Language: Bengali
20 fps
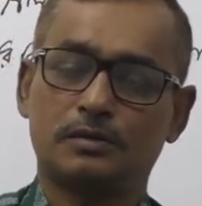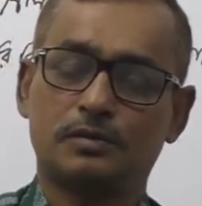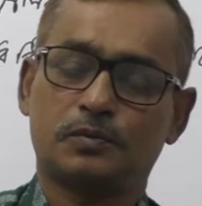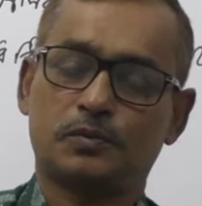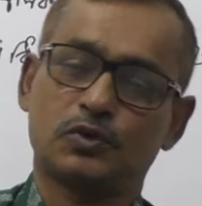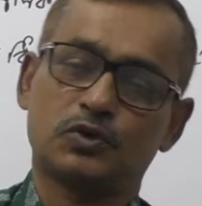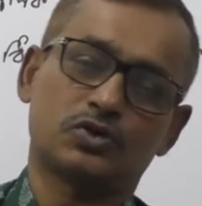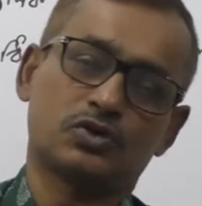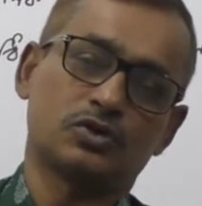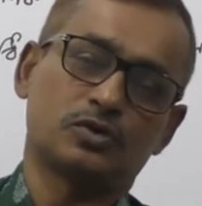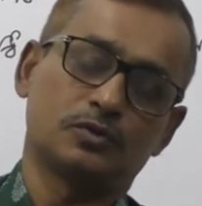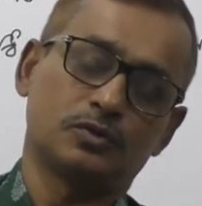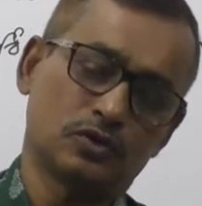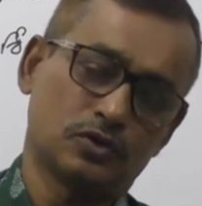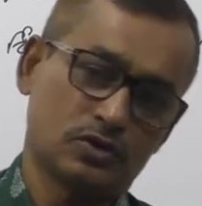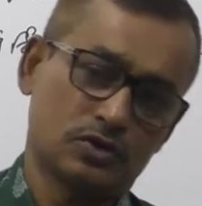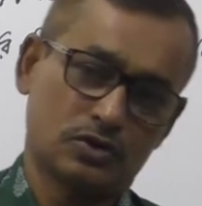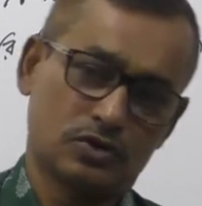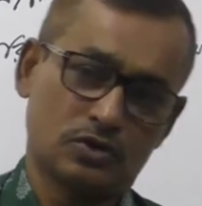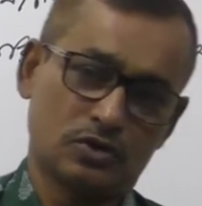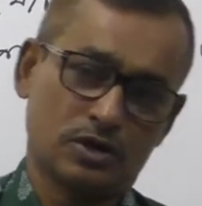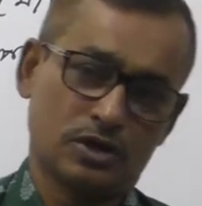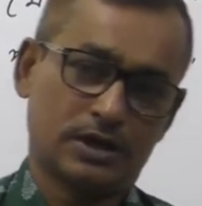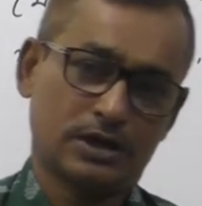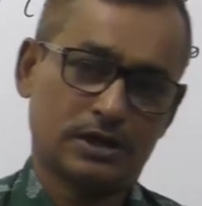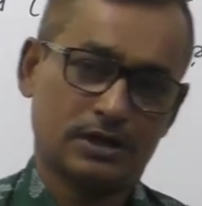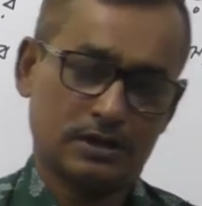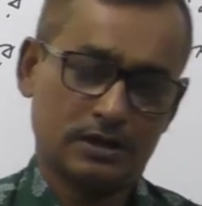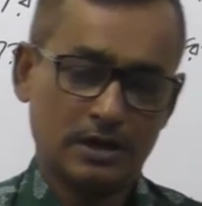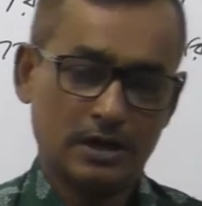প্রশ্ন মুখস্থ
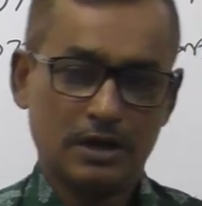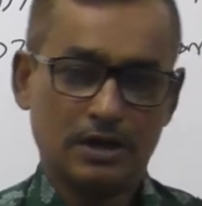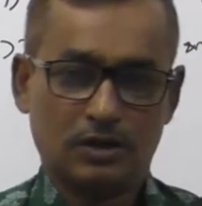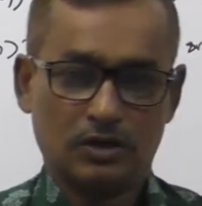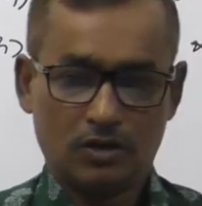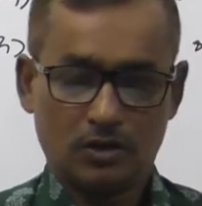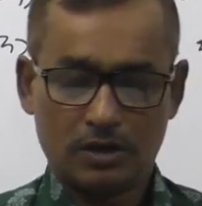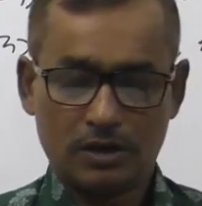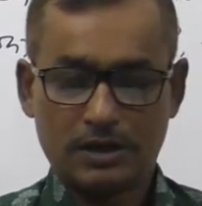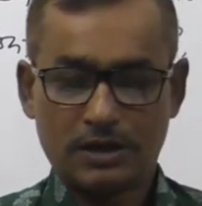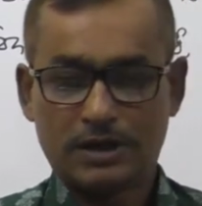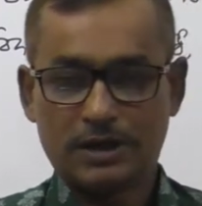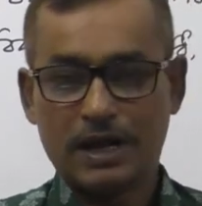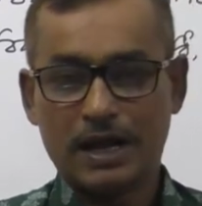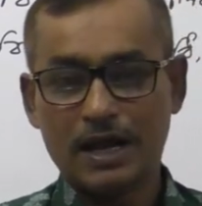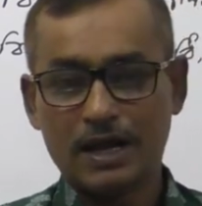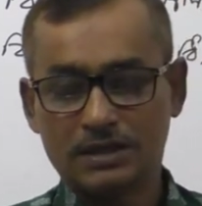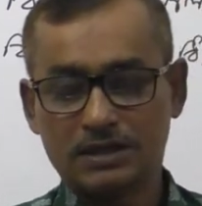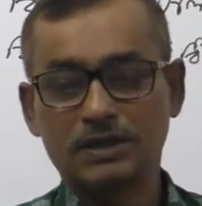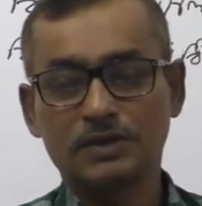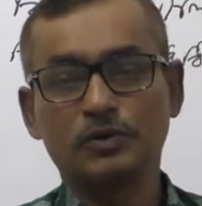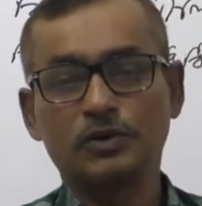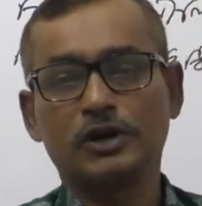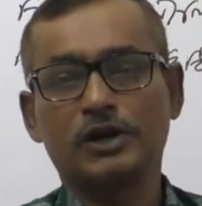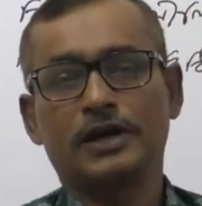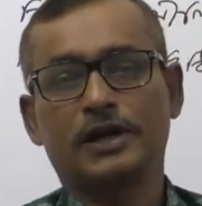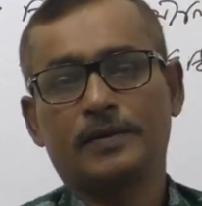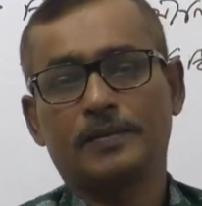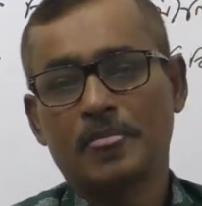করার দরকার আছে বলে